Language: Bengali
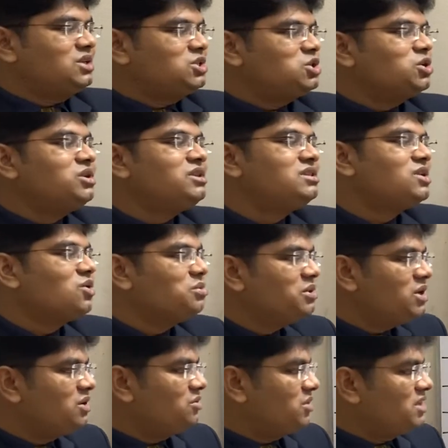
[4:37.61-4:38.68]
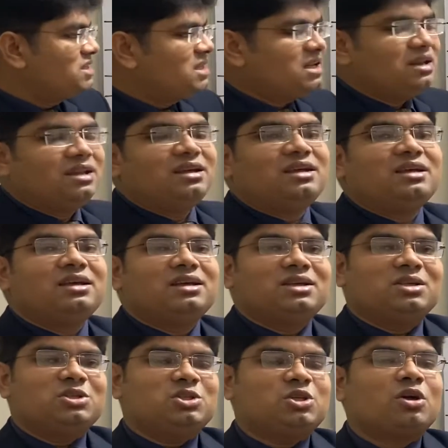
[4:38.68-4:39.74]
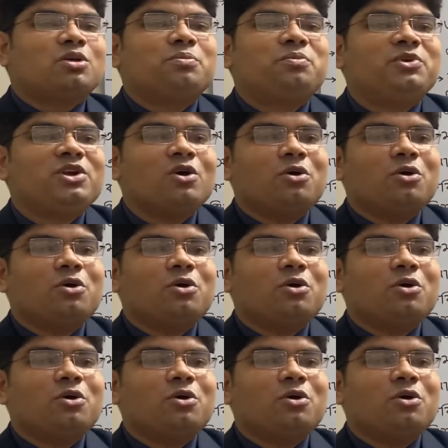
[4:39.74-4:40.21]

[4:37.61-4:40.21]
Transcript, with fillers: চরিত্রে অভিনয় করেছেন জনপ্রিয়